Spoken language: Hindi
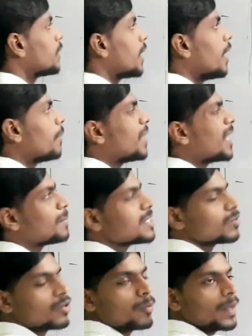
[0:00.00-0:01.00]
थे हमारे
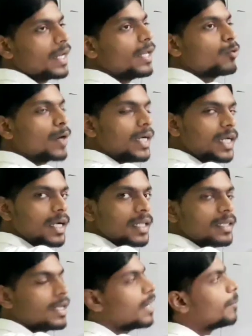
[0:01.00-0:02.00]
पास रुपए नहीं
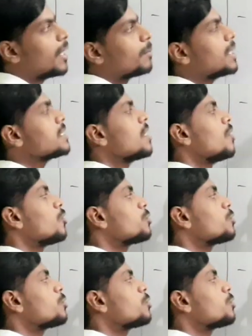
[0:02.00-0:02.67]
क्वांटिटी थी हमारे पास